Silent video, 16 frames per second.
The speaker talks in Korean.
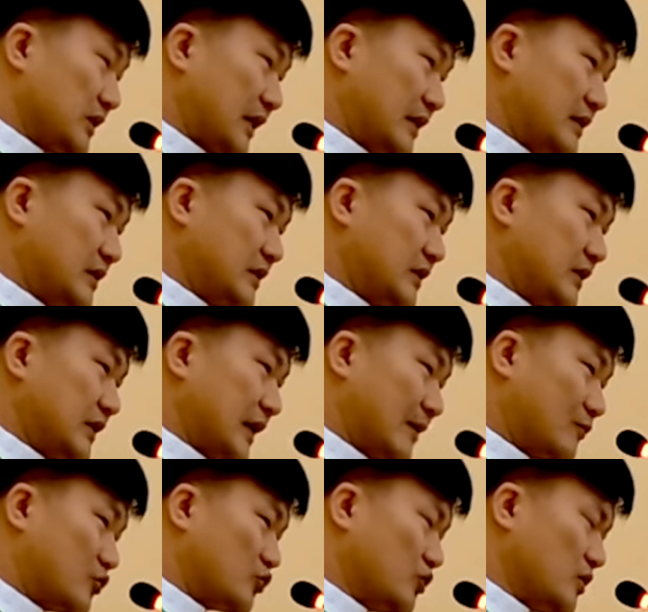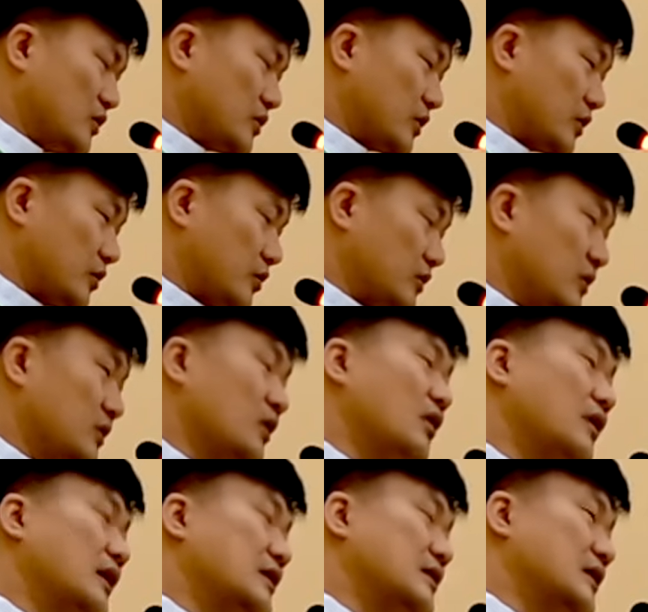단지 감추어져 있고
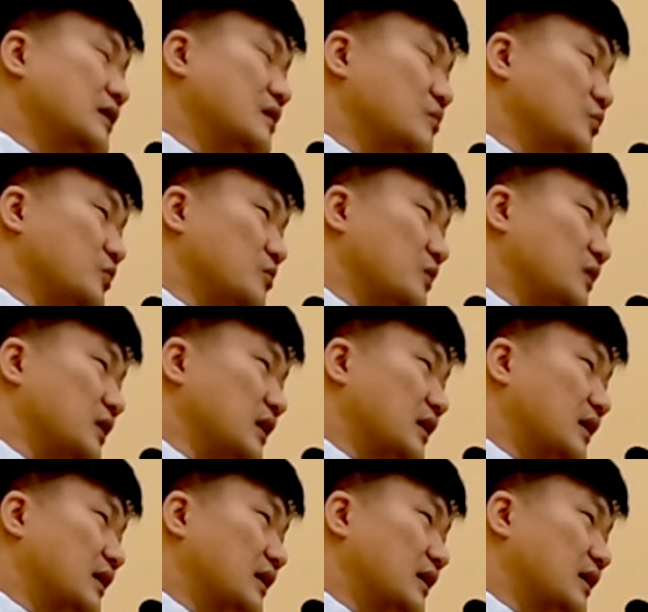드러나지 않을 뿐입니다.